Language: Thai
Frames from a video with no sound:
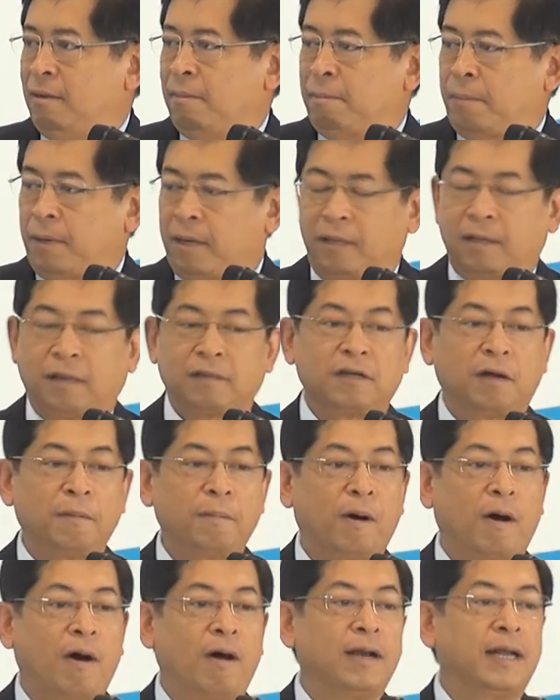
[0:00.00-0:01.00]
ปตทส
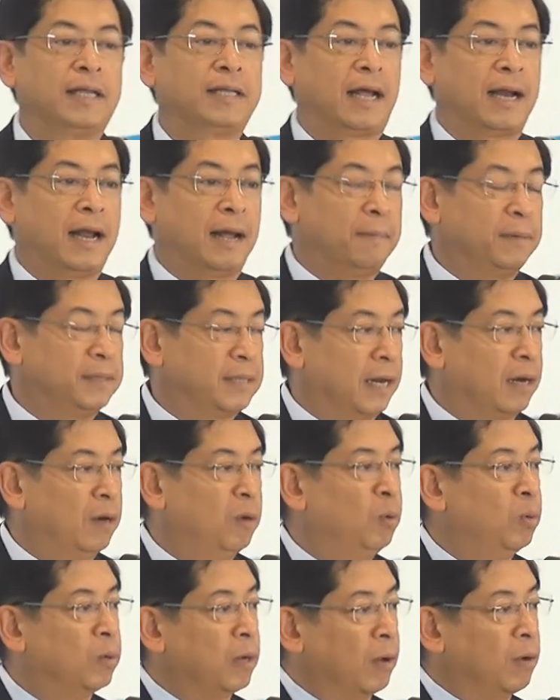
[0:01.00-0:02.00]
พในฐานะบริษัท
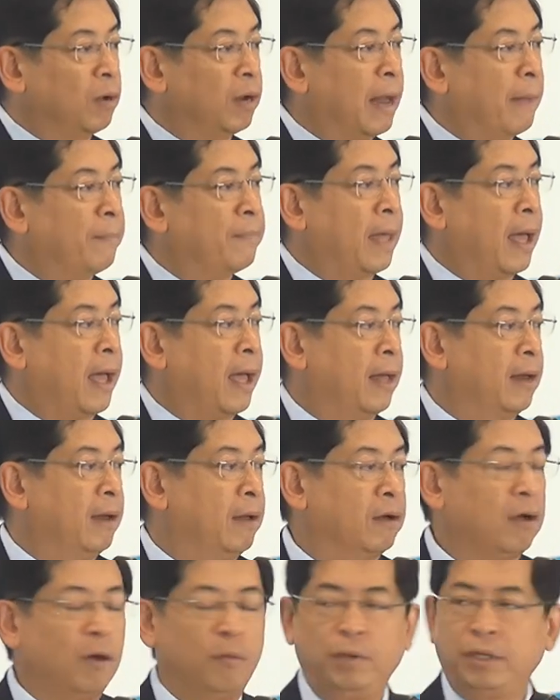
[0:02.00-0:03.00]
ลูกเราก็รับมา
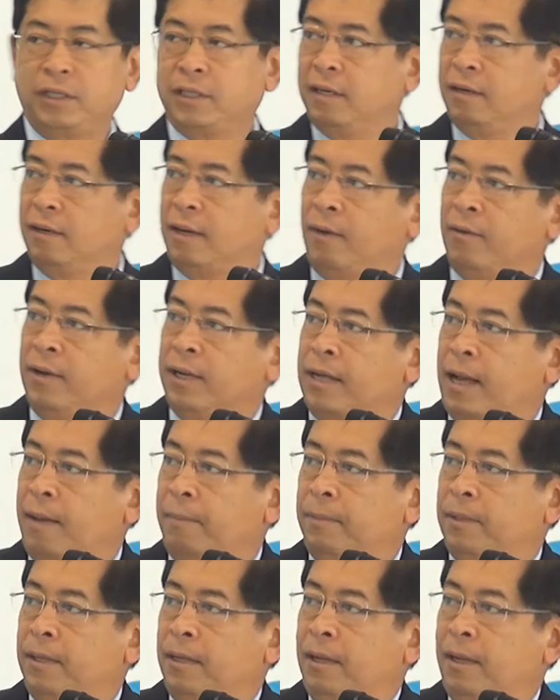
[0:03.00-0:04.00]
แล้วก็วิชั่นของเรานะครับ